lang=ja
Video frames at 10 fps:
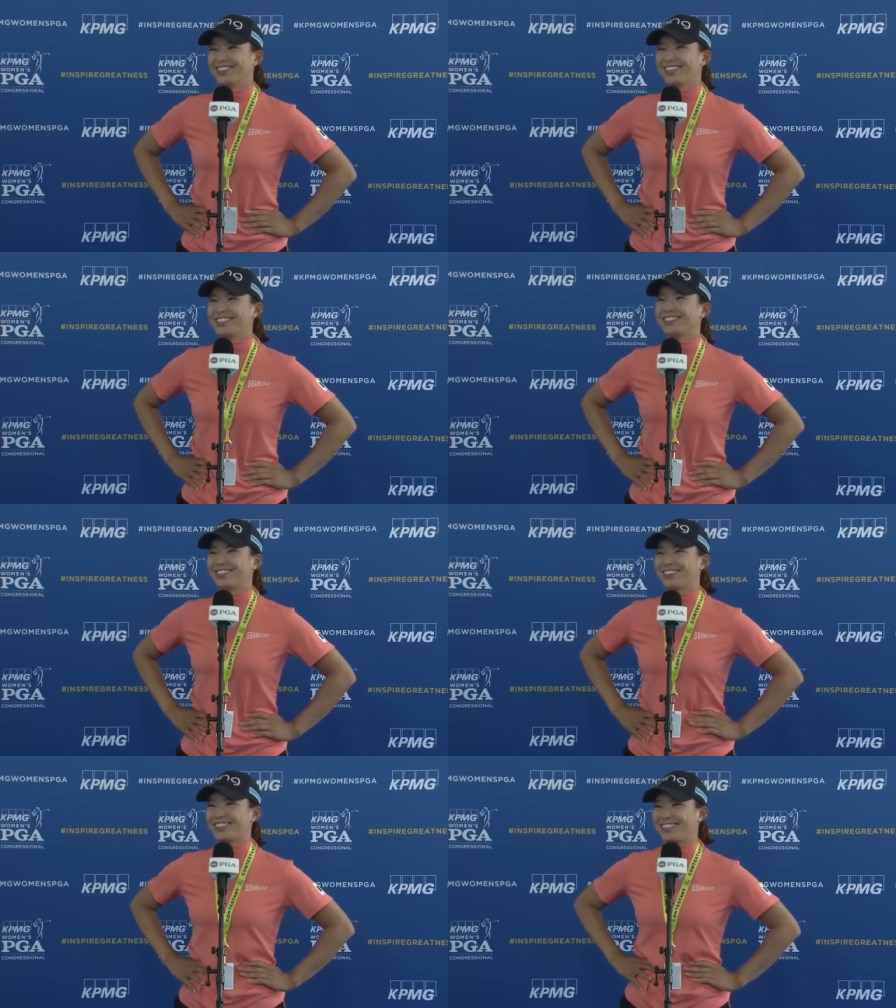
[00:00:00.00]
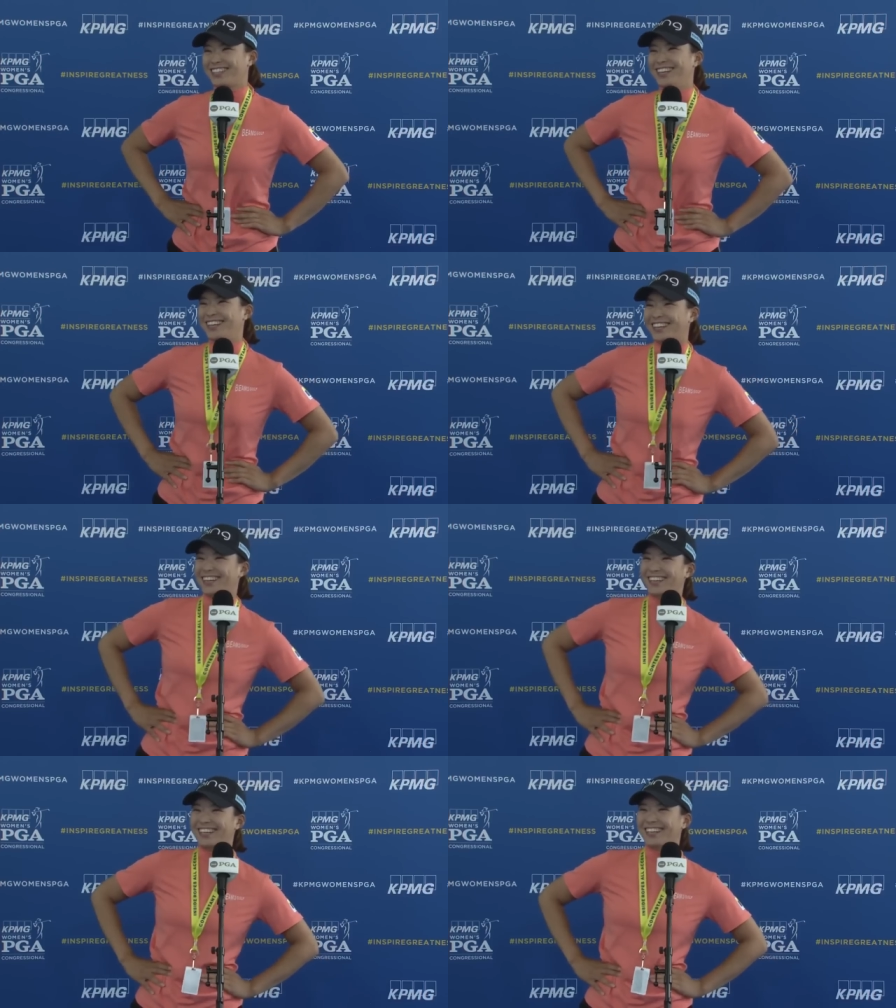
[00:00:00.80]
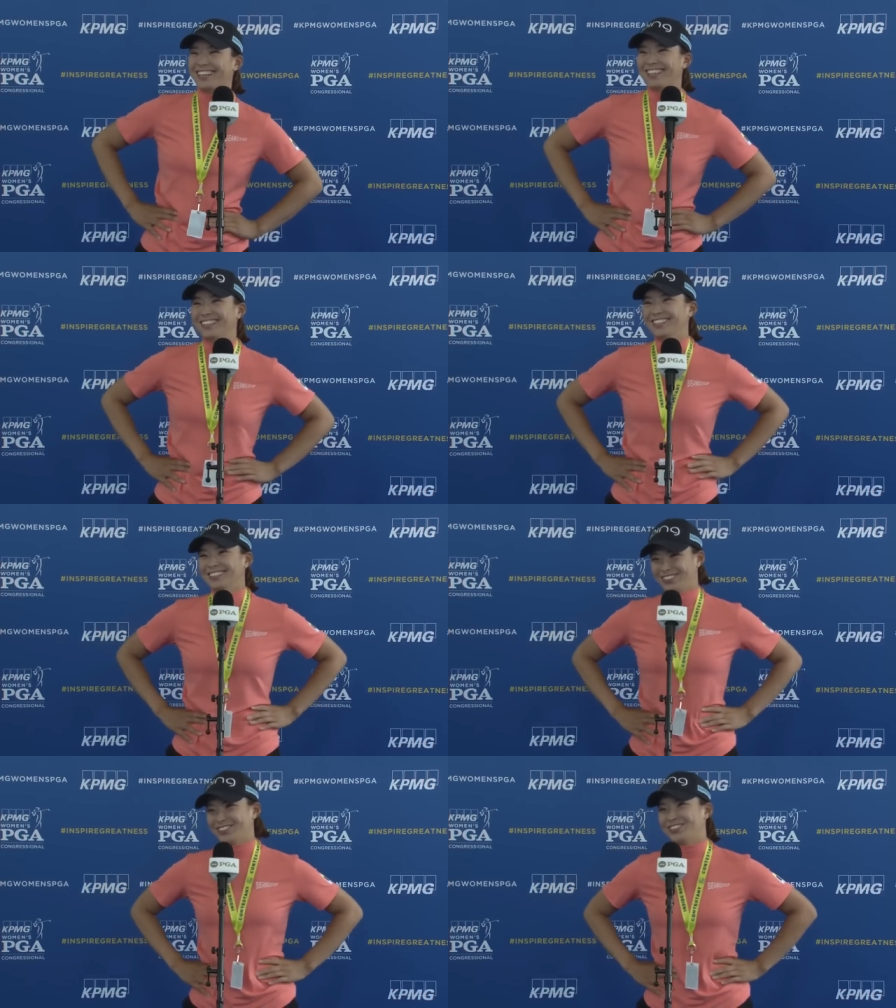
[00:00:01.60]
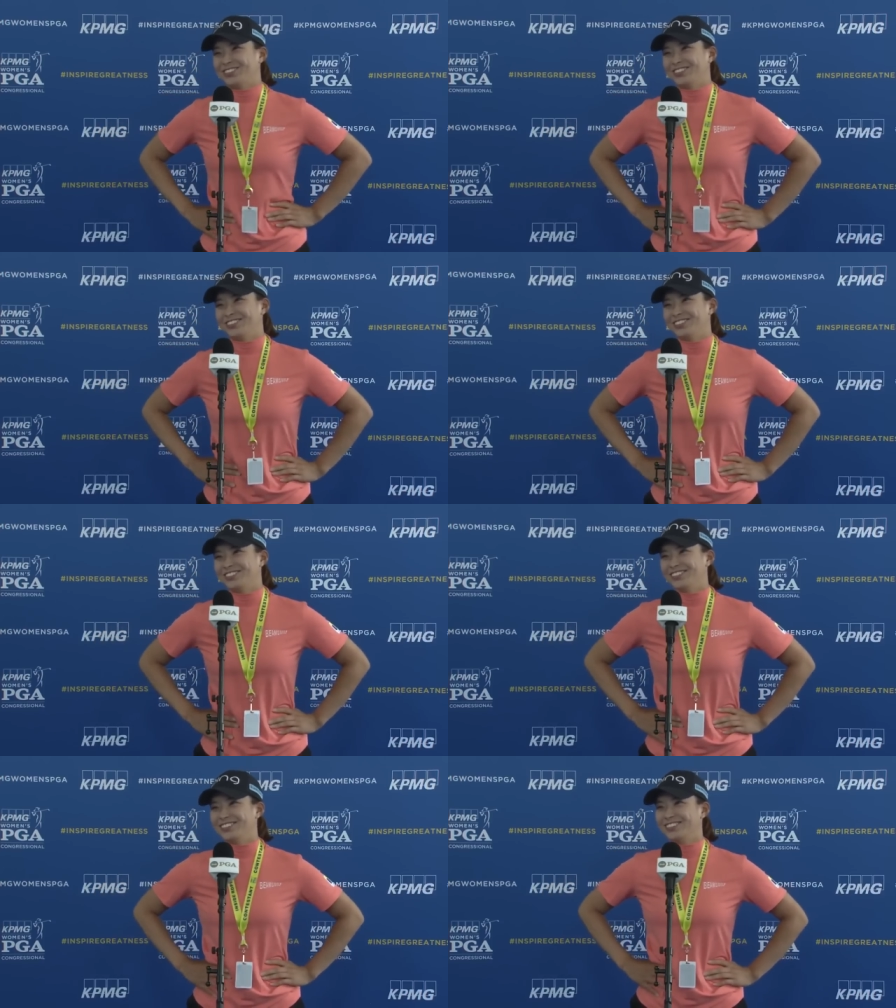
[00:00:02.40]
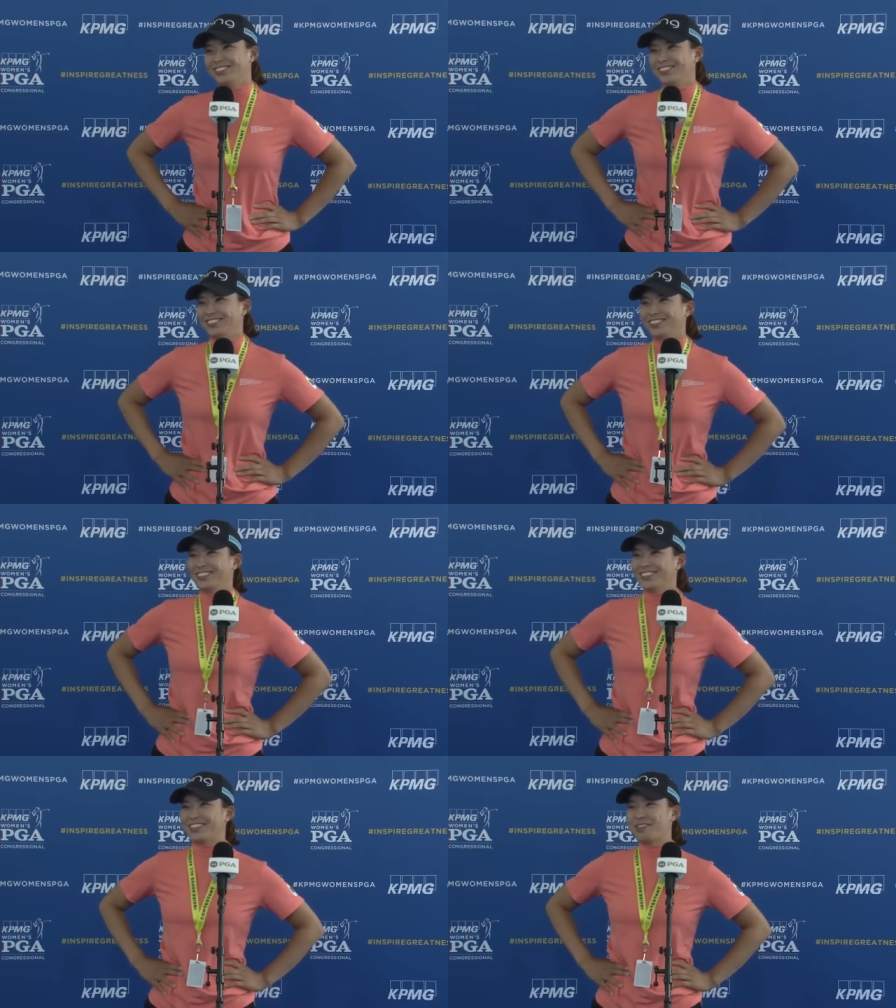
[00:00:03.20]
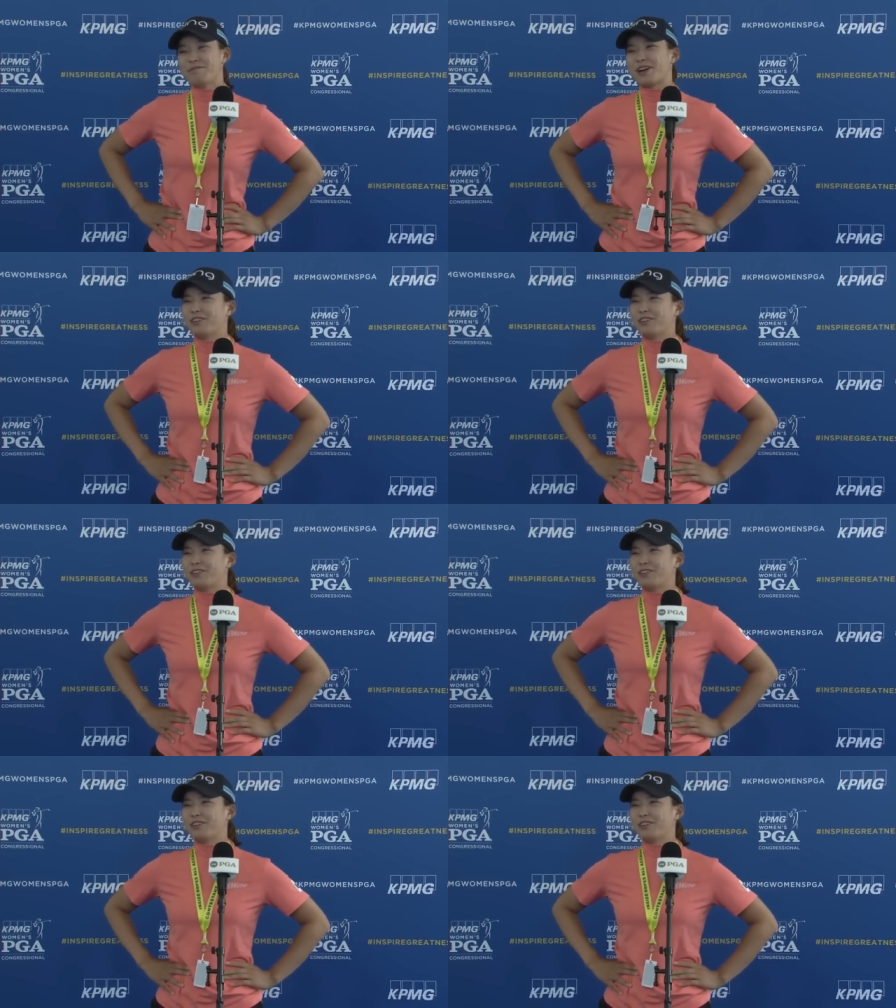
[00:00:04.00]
れ出してくれましたそう意味が